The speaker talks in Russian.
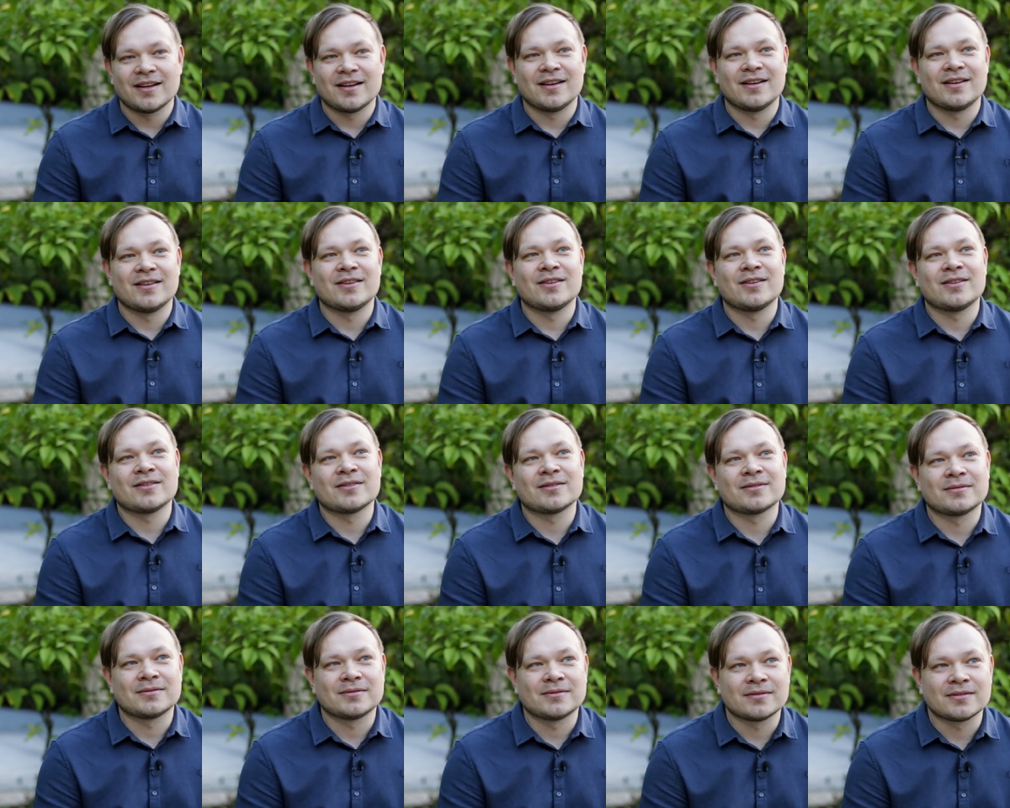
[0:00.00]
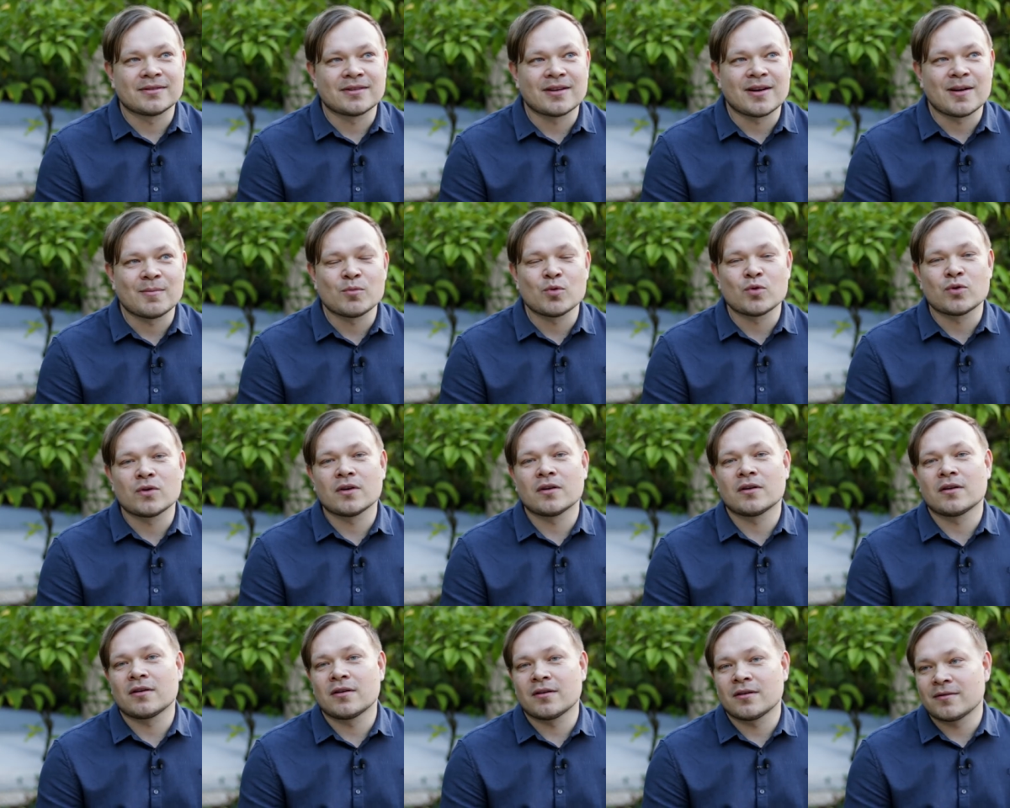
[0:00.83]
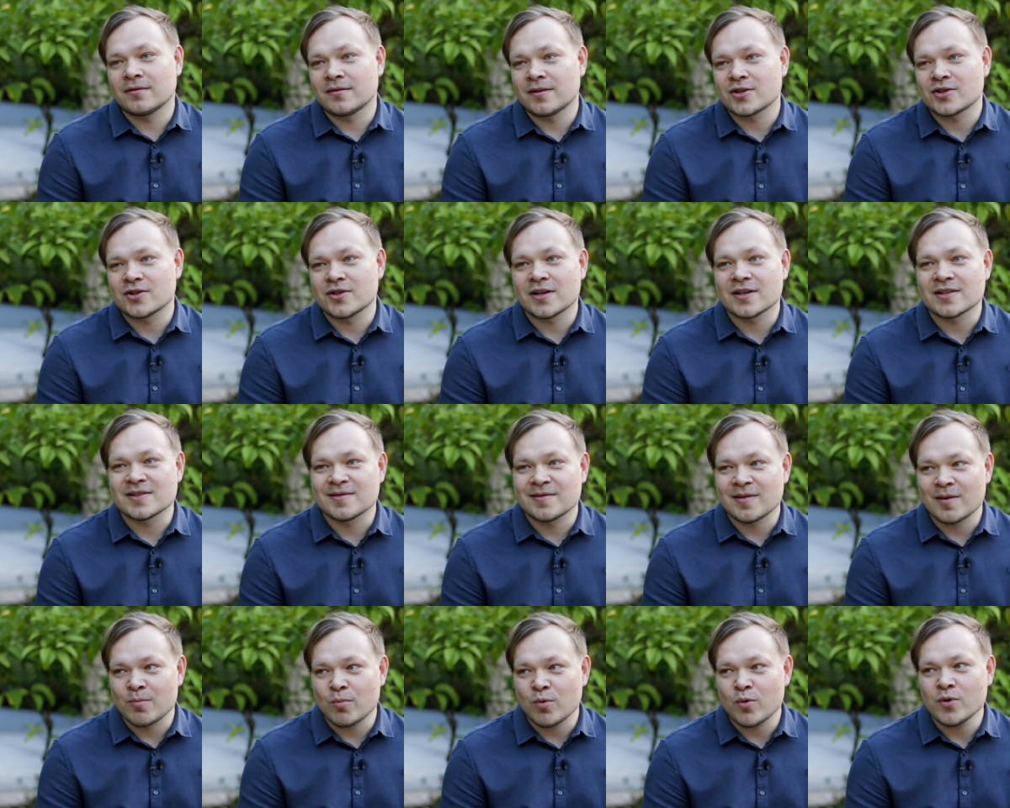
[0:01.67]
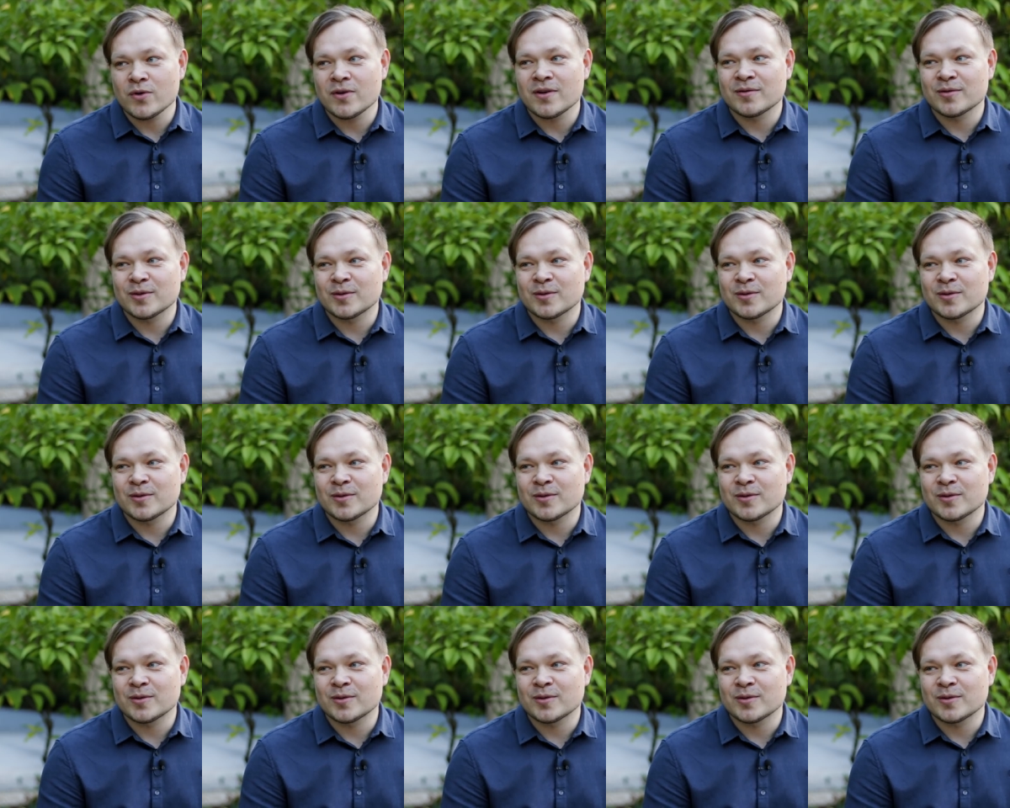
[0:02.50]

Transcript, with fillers: а, кому-то важна свобода.